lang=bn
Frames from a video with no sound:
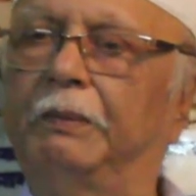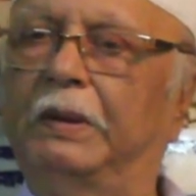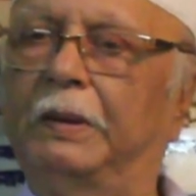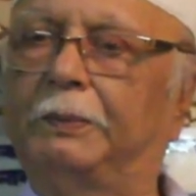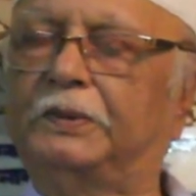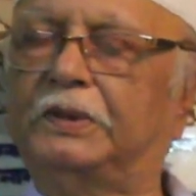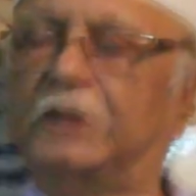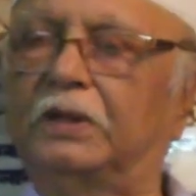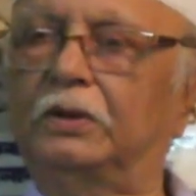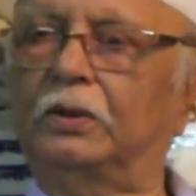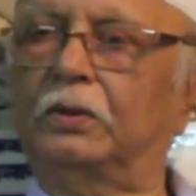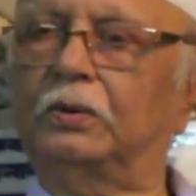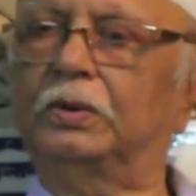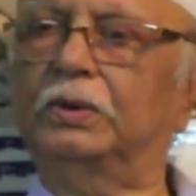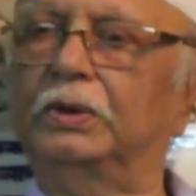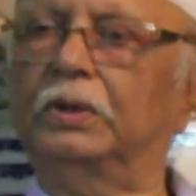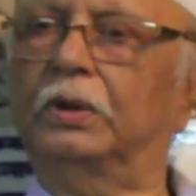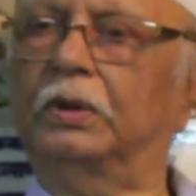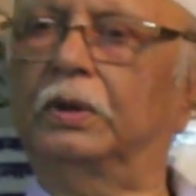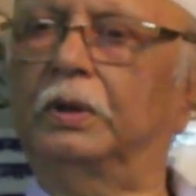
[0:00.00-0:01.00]
ব্যবসা
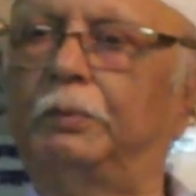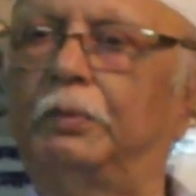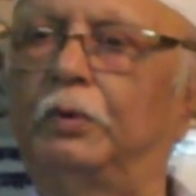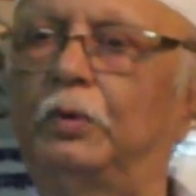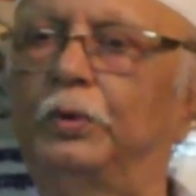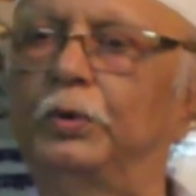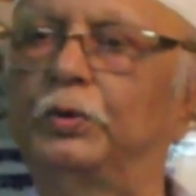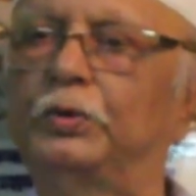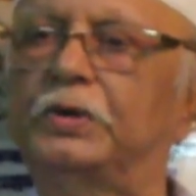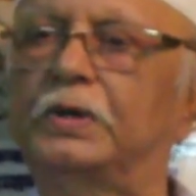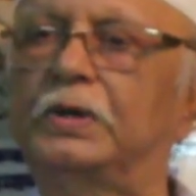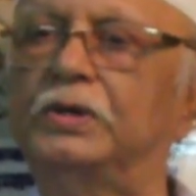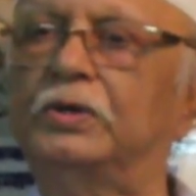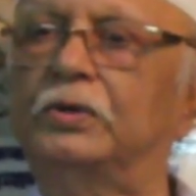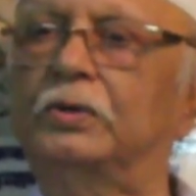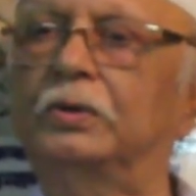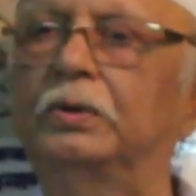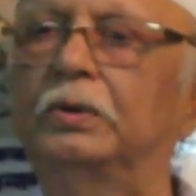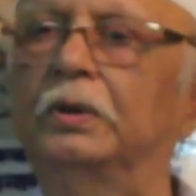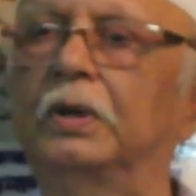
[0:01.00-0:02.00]
তখনই হয় প্রডিউসার
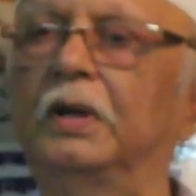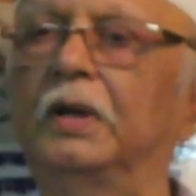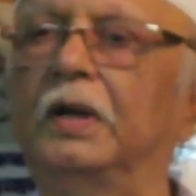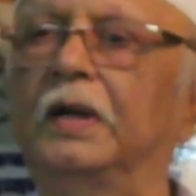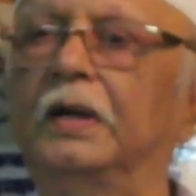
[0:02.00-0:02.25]
যখন